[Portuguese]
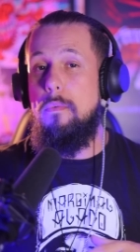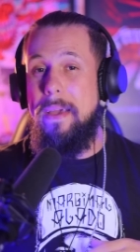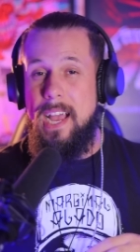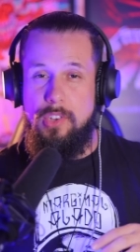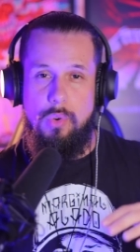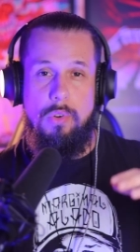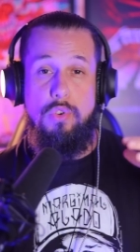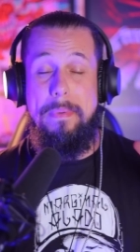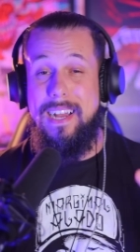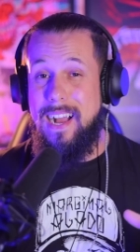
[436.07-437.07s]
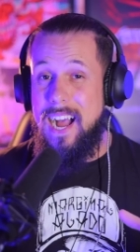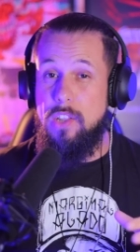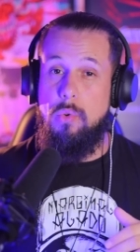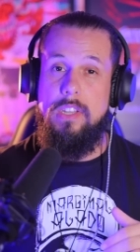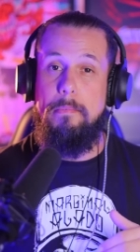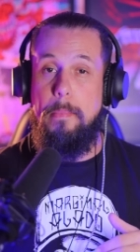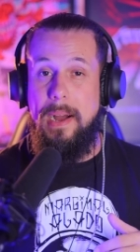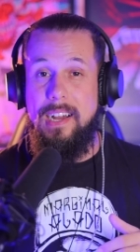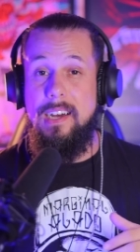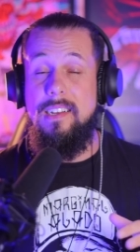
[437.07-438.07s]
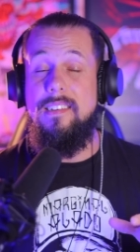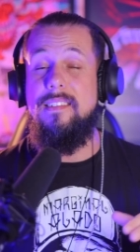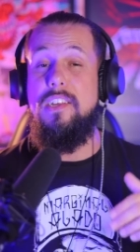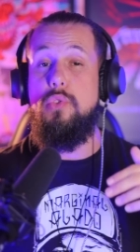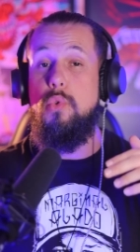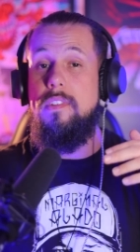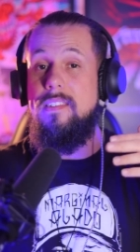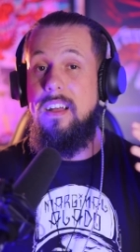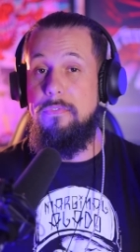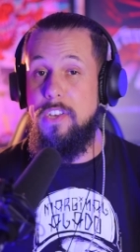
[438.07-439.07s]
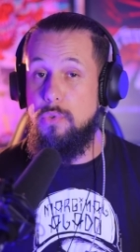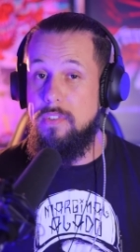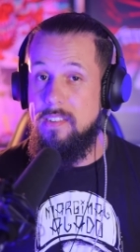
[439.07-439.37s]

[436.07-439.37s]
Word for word: o comércio, contra o mercado, contra propagandas e as indústrias afins do